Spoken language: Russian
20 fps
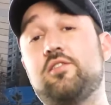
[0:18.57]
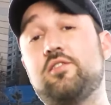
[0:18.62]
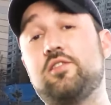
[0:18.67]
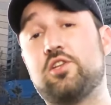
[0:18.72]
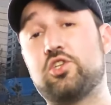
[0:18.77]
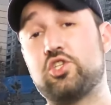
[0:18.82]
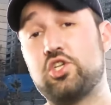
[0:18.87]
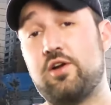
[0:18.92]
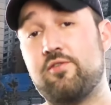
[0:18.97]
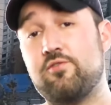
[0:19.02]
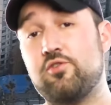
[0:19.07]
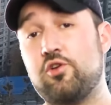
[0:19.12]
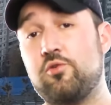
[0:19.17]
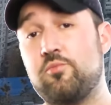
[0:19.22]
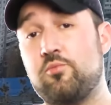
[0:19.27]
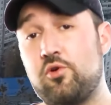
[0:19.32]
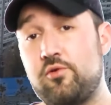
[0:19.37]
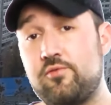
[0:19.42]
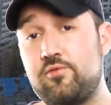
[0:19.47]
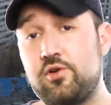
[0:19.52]
державною
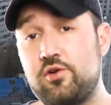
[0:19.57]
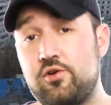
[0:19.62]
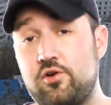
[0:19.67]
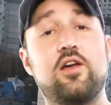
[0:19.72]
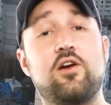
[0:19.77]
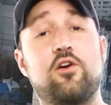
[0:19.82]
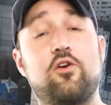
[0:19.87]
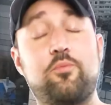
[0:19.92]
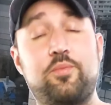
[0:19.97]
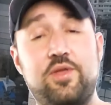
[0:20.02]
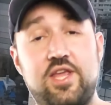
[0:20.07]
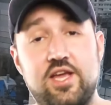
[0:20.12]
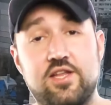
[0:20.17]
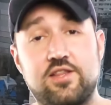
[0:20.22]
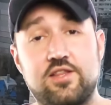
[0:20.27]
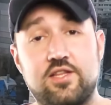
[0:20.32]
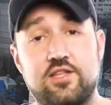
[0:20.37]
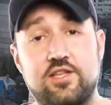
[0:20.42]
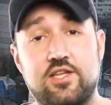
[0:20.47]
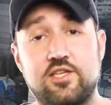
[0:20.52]
мовою
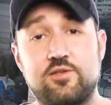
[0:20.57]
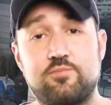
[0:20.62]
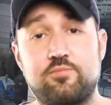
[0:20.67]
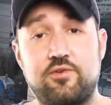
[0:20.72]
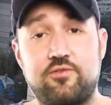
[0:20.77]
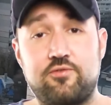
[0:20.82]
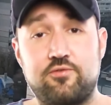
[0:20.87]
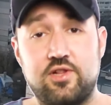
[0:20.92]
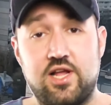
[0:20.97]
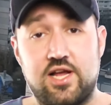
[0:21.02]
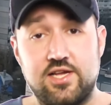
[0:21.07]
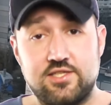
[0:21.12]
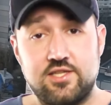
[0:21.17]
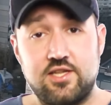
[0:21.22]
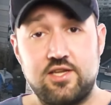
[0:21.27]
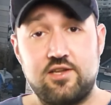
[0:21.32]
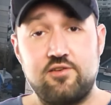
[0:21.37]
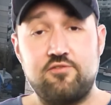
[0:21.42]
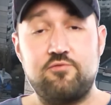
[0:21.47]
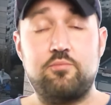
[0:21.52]
об'єднаної
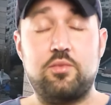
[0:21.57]
співвласників